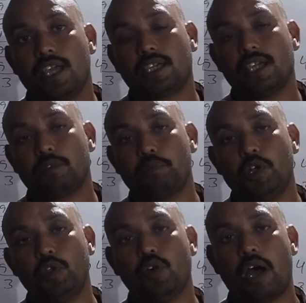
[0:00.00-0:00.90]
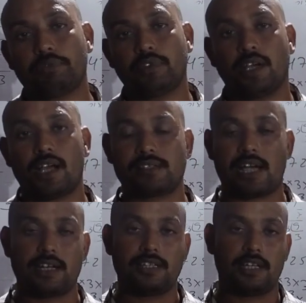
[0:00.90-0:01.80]
एक एक वीडियो आप तक
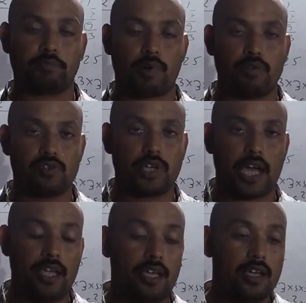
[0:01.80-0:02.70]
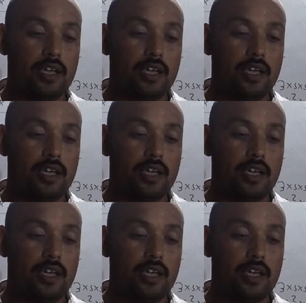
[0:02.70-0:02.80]
आसानी से पहुंच जाए